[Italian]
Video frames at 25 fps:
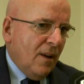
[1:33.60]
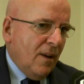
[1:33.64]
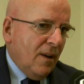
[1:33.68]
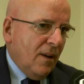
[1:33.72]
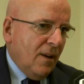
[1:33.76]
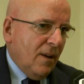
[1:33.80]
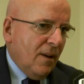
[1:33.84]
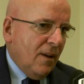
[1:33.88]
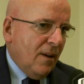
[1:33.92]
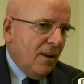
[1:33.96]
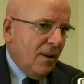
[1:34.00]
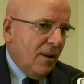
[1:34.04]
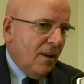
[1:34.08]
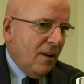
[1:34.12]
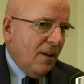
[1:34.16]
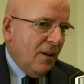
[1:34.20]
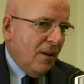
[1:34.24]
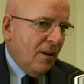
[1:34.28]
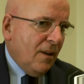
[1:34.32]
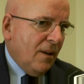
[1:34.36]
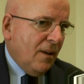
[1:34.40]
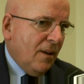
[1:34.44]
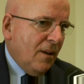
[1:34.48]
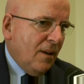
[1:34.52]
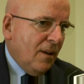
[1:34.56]

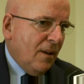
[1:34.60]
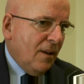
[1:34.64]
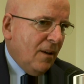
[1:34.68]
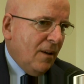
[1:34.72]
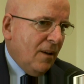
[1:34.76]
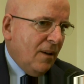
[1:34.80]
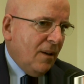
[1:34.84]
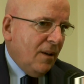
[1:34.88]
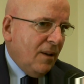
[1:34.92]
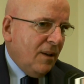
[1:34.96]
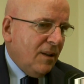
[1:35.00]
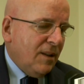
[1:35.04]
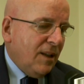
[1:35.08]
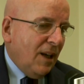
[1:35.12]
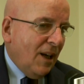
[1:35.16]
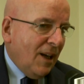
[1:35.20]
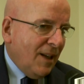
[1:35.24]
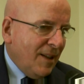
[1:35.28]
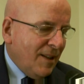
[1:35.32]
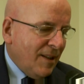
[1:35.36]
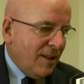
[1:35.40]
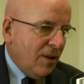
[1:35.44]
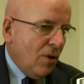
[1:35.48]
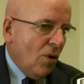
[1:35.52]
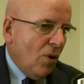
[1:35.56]
eh,
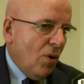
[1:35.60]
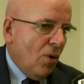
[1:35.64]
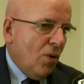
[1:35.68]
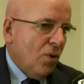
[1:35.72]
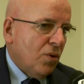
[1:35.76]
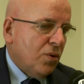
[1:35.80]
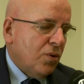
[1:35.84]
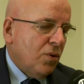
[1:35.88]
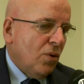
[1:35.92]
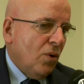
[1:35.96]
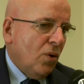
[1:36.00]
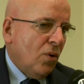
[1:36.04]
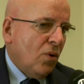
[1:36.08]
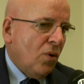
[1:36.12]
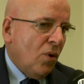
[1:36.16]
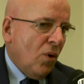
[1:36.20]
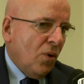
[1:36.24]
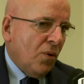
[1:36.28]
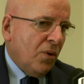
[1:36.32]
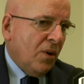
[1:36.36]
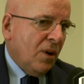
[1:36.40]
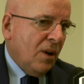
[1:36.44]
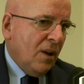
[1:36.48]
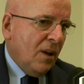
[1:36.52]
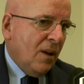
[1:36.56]
silenzioso,
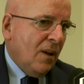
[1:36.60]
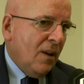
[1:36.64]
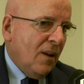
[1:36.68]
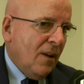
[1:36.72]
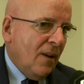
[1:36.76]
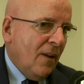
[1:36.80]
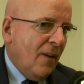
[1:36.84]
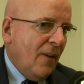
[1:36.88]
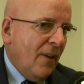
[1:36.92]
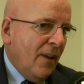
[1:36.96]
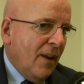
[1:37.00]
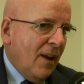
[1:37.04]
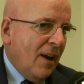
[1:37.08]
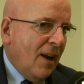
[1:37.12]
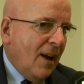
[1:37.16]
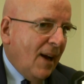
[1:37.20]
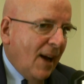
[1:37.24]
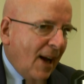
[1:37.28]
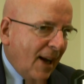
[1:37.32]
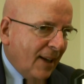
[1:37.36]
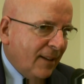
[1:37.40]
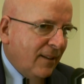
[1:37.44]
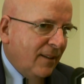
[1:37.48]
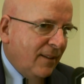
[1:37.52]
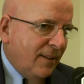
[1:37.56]
con eh,
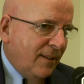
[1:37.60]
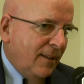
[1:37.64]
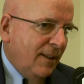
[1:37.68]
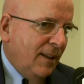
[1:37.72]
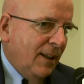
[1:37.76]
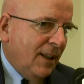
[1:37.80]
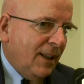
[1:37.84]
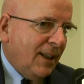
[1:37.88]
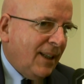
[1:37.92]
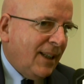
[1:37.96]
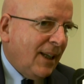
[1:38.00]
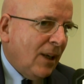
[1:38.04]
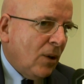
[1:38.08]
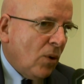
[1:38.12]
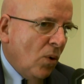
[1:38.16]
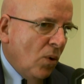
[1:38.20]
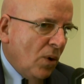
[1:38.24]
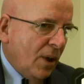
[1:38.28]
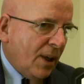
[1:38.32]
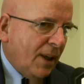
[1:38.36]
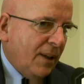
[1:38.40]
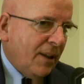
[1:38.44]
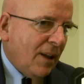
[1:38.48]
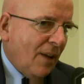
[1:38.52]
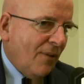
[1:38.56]
atti che
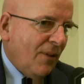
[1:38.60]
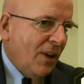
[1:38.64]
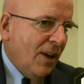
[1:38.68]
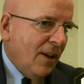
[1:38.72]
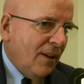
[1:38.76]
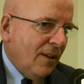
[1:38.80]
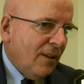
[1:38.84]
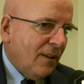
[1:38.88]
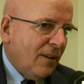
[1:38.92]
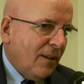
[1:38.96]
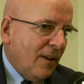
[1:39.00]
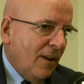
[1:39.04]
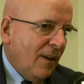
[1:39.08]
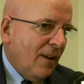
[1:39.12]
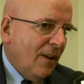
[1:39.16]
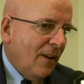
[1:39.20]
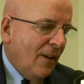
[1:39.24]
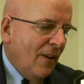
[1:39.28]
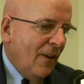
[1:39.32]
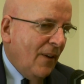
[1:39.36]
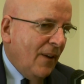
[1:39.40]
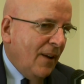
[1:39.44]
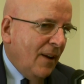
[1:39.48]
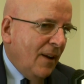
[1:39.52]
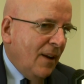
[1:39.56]
concretamente
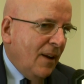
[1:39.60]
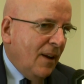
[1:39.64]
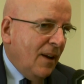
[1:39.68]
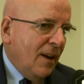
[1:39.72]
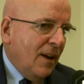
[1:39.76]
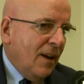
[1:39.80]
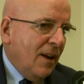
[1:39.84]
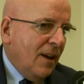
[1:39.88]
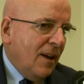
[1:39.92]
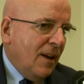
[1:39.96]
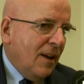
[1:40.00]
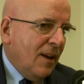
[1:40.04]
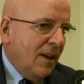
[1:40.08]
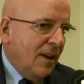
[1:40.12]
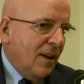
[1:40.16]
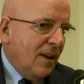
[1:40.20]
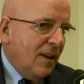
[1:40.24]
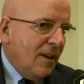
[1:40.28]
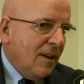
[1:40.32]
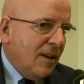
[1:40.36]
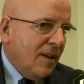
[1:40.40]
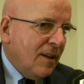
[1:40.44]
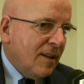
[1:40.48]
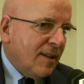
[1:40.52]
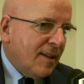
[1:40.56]

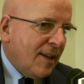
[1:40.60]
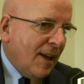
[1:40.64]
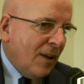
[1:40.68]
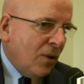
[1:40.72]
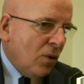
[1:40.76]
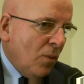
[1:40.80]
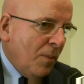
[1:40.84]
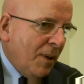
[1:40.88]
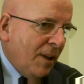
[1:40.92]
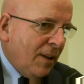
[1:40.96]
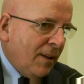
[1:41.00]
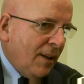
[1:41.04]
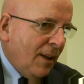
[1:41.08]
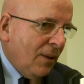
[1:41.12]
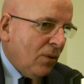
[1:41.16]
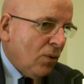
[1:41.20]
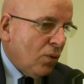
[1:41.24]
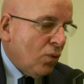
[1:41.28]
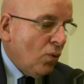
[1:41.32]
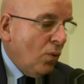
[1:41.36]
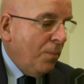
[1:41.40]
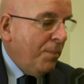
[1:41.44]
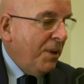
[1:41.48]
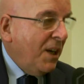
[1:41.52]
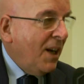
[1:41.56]
eh, stanno mettendo
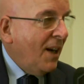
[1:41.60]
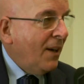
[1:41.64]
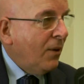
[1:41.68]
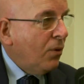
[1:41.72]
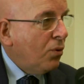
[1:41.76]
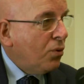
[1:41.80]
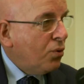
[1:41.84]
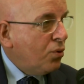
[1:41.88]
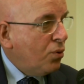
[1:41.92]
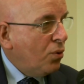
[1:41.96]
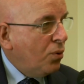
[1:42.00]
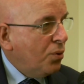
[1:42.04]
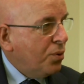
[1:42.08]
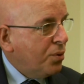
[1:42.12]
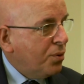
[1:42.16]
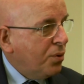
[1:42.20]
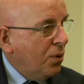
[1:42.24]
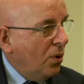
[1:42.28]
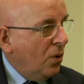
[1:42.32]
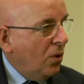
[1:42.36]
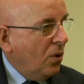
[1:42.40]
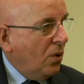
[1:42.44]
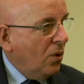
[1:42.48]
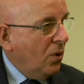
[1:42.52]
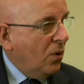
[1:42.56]
sul binario
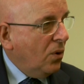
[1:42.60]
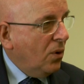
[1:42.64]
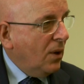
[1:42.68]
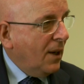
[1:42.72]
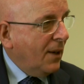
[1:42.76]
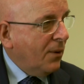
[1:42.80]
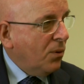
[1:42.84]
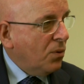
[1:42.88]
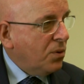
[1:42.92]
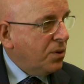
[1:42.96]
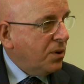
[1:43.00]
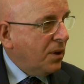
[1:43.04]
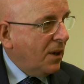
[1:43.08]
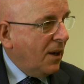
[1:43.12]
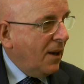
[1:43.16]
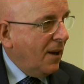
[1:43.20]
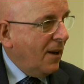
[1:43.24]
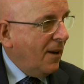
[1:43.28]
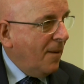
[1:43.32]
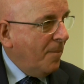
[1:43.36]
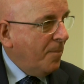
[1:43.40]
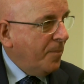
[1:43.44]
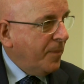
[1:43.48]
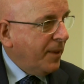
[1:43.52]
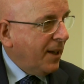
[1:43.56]
giusto la
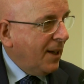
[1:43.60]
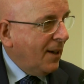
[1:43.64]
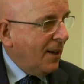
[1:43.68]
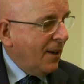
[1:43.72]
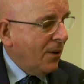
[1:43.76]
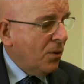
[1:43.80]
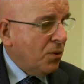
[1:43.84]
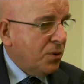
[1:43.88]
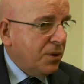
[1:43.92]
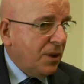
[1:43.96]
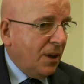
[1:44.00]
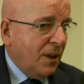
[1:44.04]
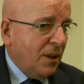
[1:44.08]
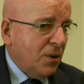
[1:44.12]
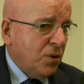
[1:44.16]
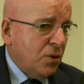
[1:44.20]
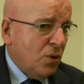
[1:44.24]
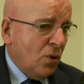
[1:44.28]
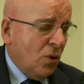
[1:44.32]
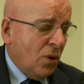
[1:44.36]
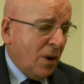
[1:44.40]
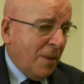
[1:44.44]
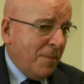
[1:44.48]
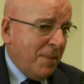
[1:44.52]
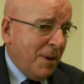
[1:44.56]
nostra, la nostra
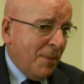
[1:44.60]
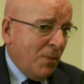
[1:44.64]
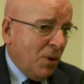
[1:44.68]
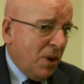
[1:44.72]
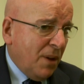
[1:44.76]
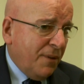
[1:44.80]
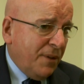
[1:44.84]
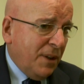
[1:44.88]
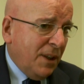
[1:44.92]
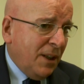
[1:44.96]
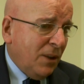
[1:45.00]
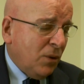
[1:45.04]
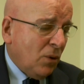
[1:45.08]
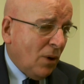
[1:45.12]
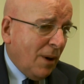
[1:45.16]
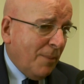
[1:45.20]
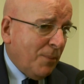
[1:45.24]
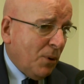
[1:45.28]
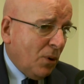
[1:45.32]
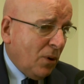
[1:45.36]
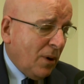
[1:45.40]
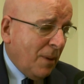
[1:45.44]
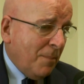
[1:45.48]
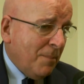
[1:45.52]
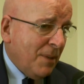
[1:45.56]
regione. Abbiamo definito la
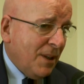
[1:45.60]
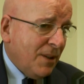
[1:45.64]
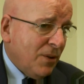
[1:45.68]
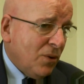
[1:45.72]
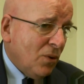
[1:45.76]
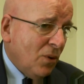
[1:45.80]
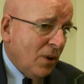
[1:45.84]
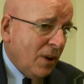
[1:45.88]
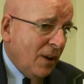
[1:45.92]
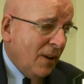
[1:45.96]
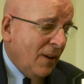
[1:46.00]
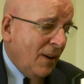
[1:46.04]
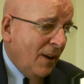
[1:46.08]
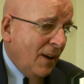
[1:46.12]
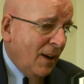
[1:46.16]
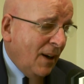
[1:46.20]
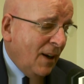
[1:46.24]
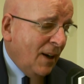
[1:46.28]
programmazione